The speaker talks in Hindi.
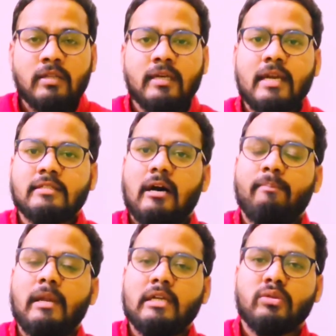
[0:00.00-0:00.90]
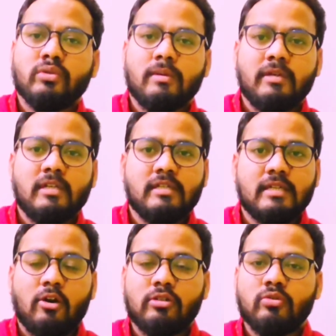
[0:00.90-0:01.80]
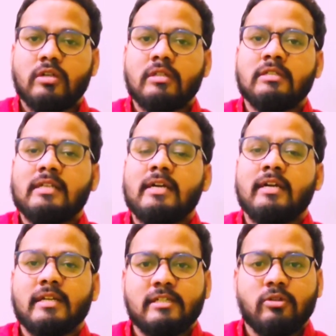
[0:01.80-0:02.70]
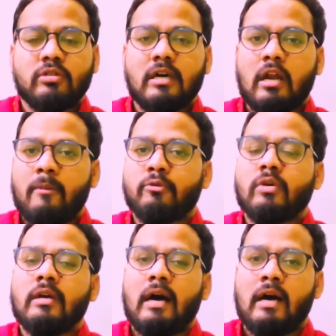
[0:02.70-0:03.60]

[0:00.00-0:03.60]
देखिए एग्जाम्पल के थ्रू समझने से क्या होता है थोड़ा सा ज्यादा इंटरेस्टिंग होता है आप उसको